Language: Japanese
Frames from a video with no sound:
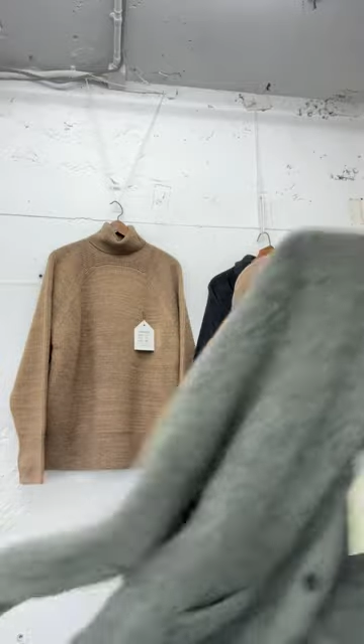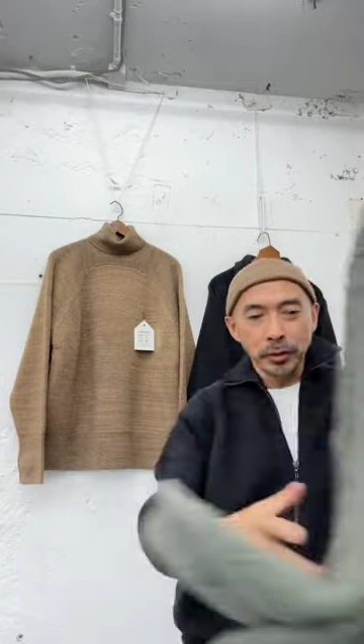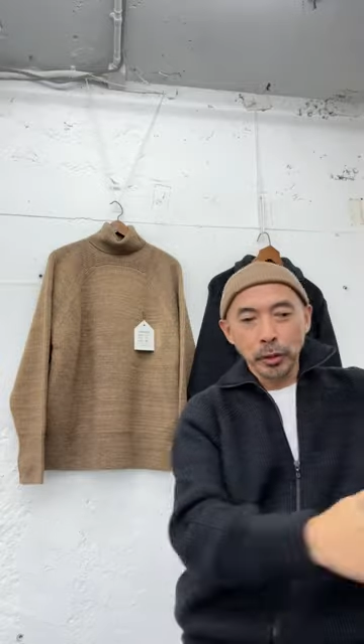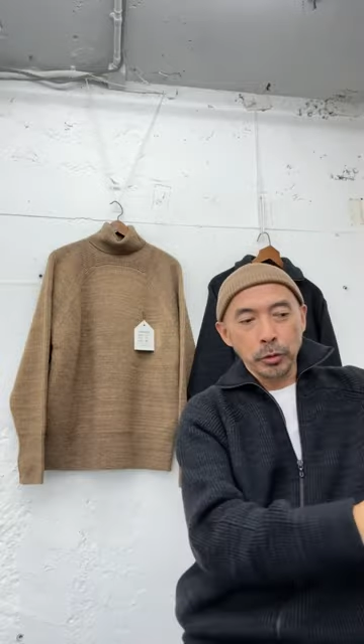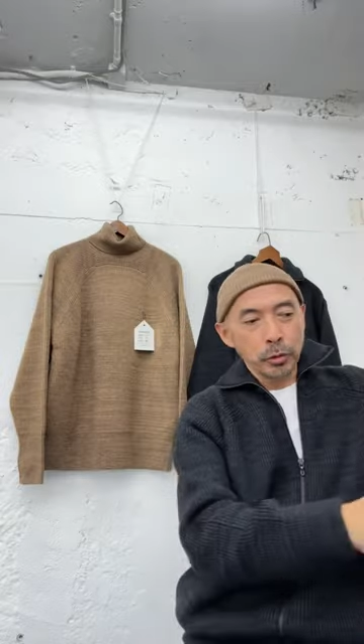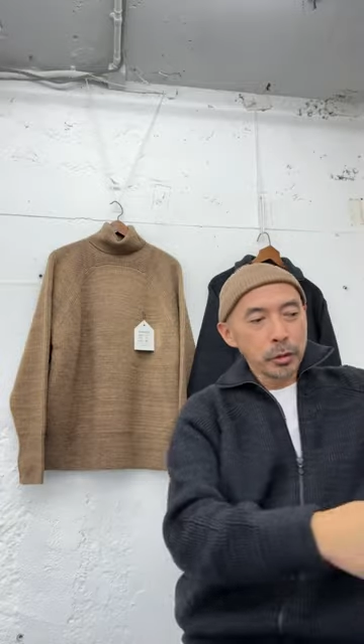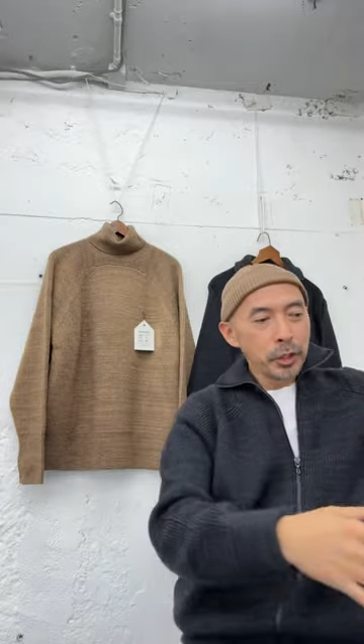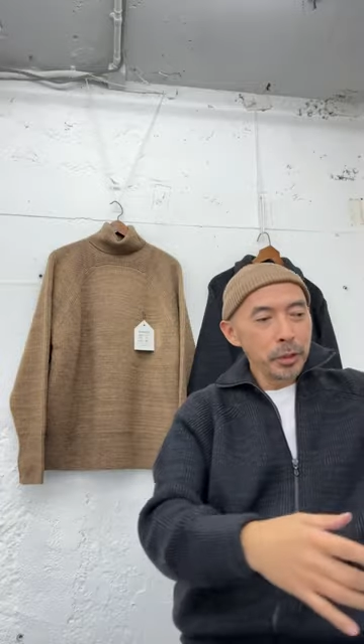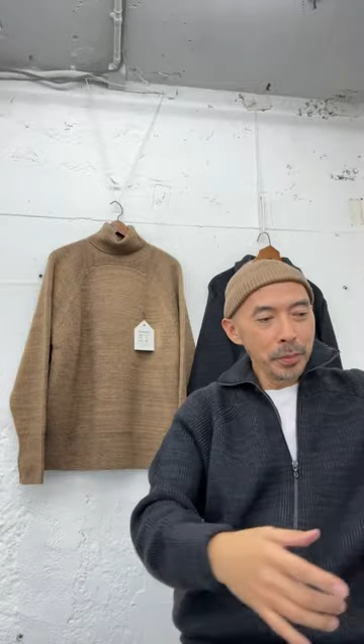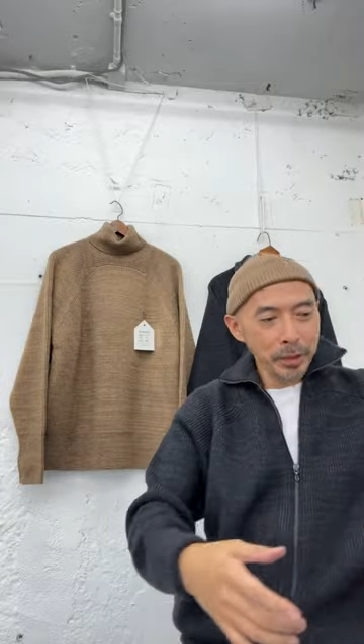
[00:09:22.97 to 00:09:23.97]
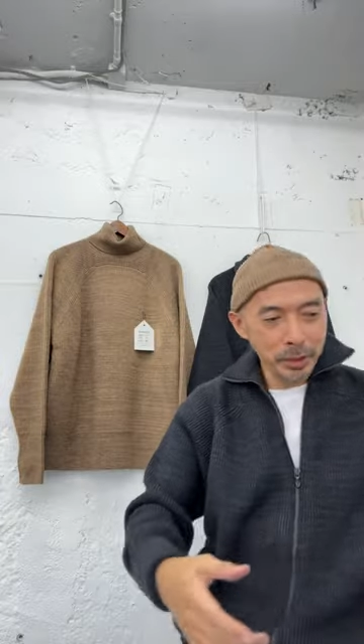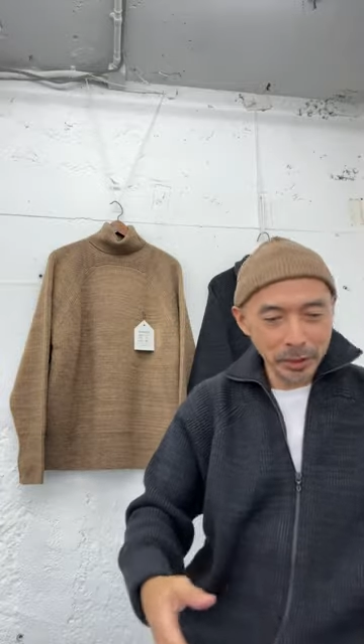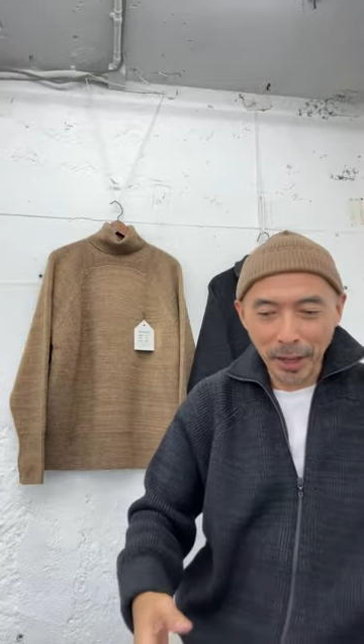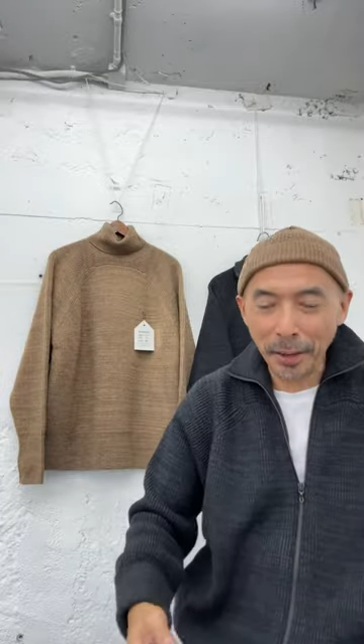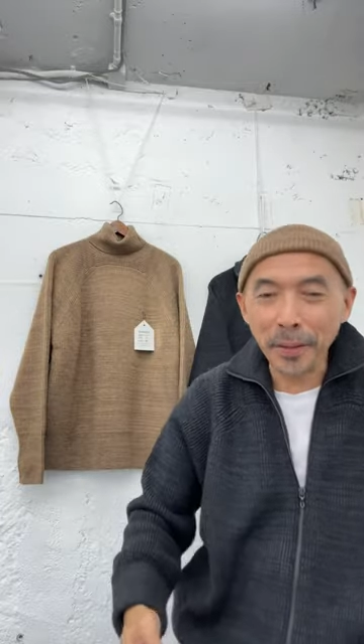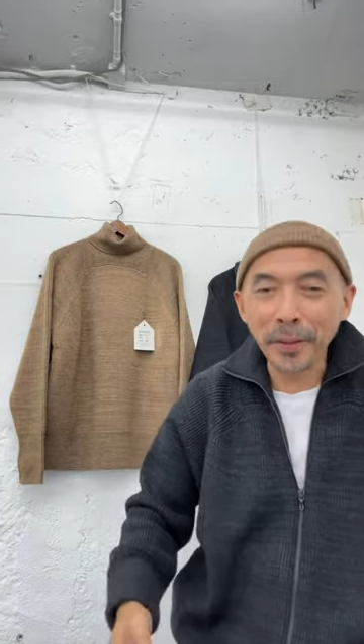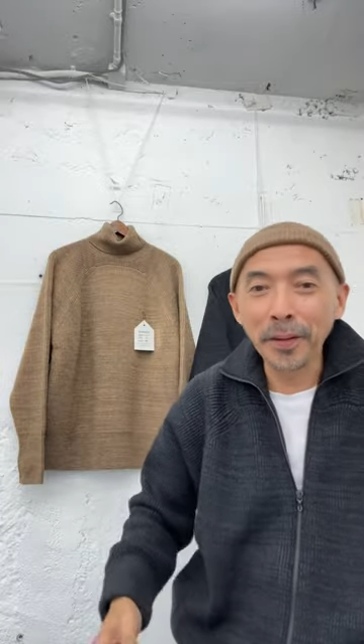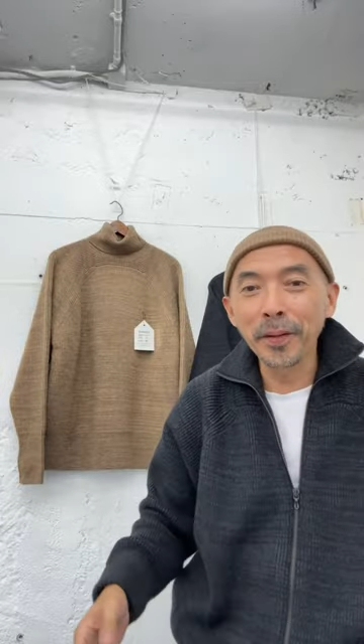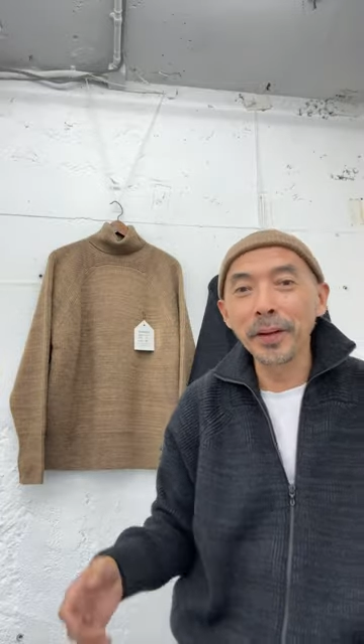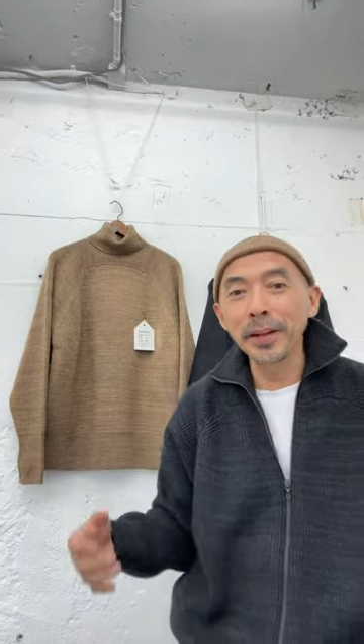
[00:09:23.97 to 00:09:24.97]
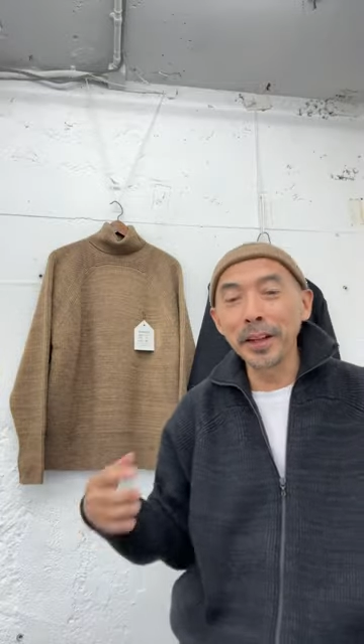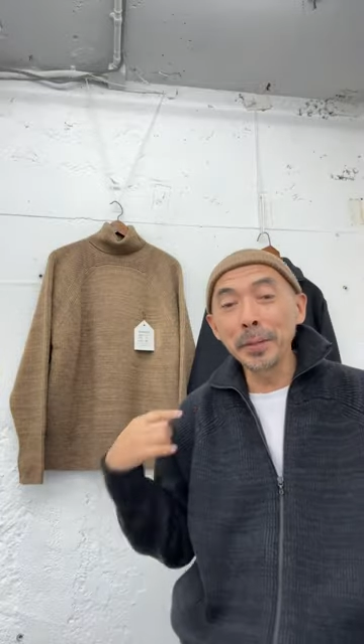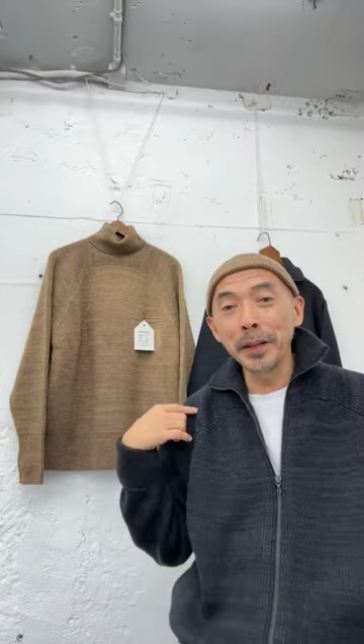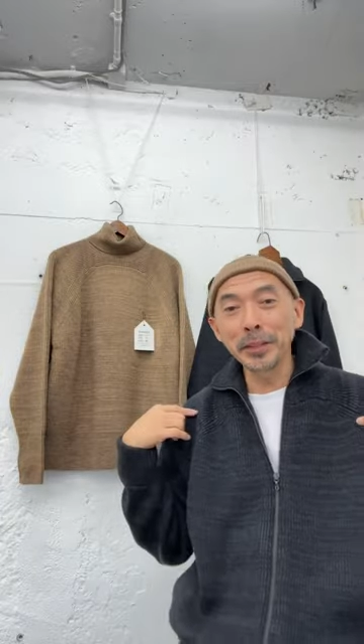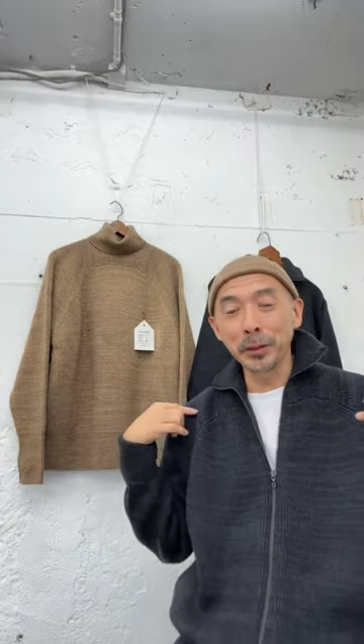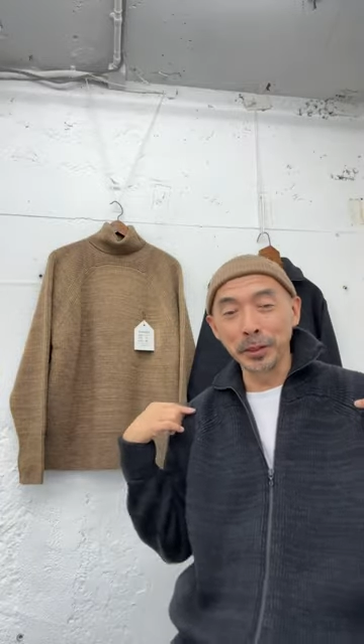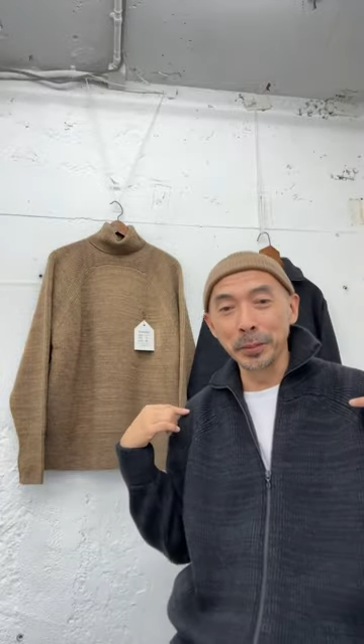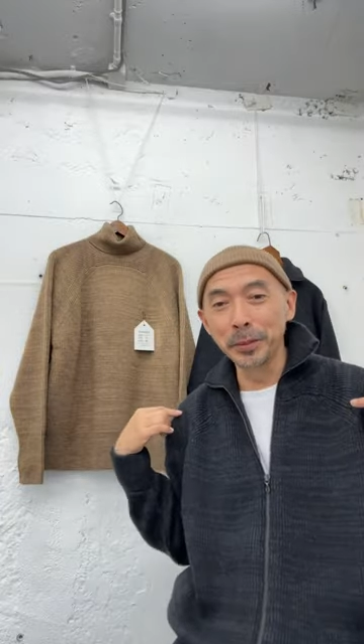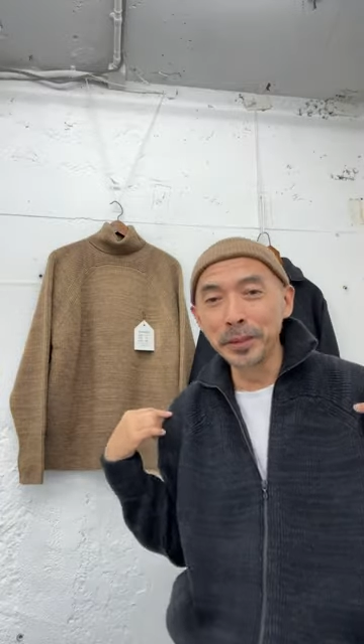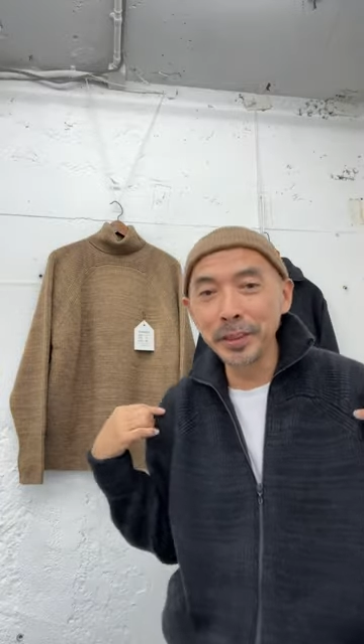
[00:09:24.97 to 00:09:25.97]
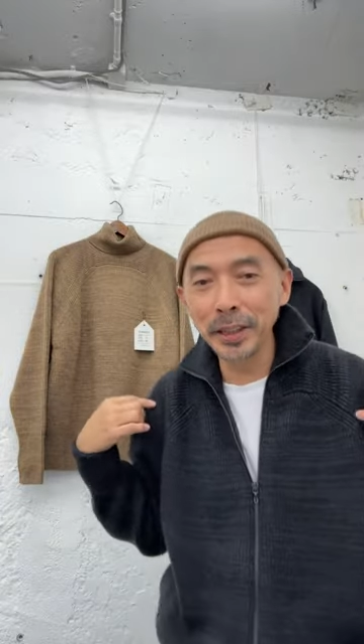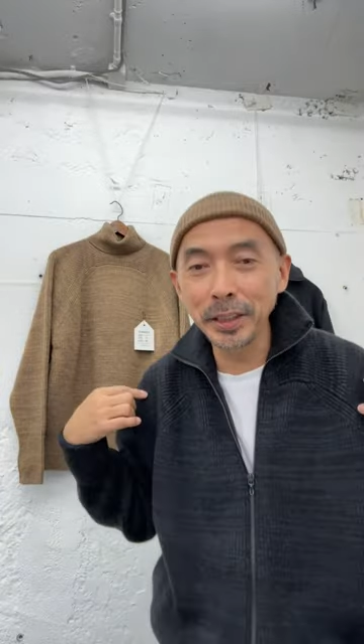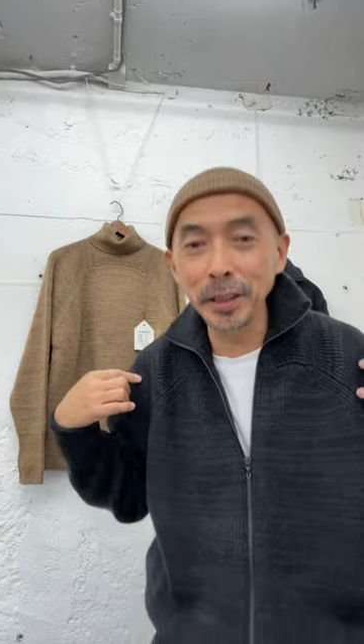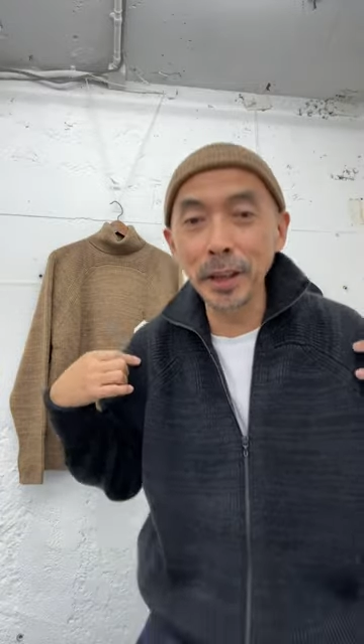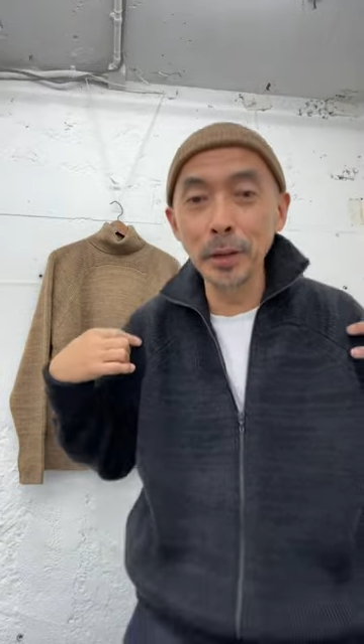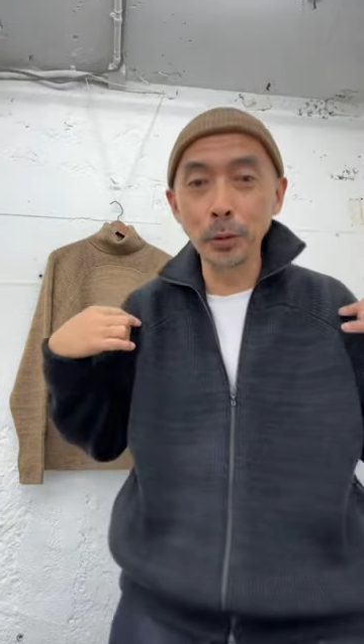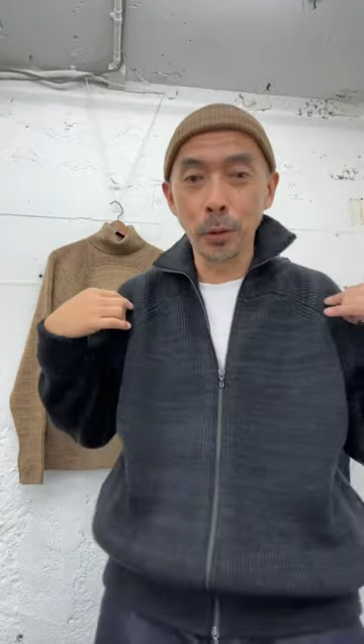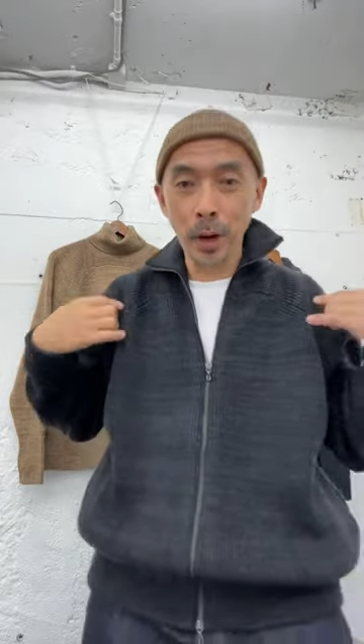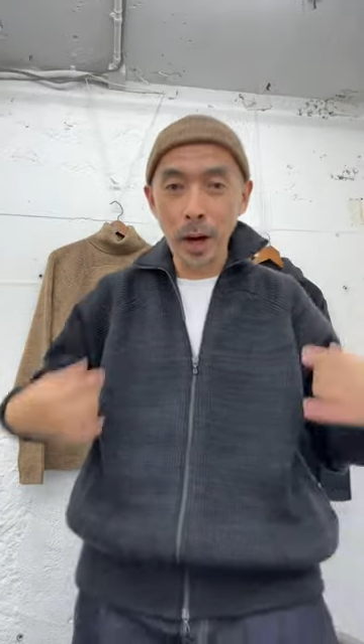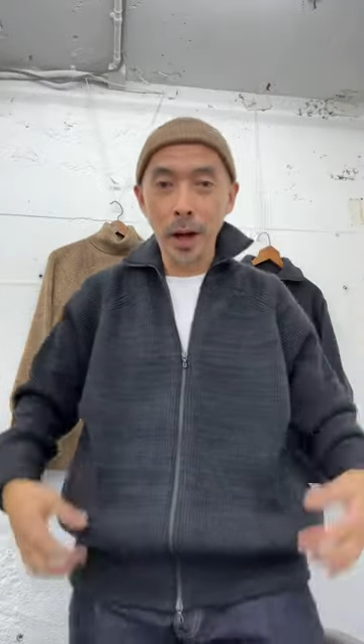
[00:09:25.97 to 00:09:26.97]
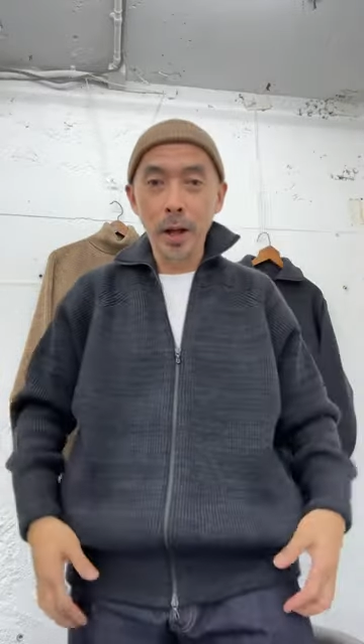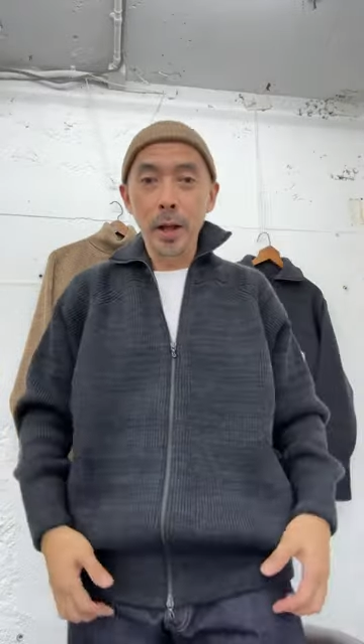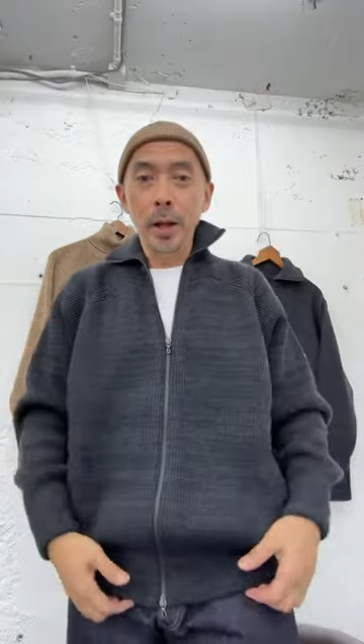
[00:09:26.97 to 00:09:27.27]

じゃあ続きまして、これね、今ね、ちょっと自分が着ているのが、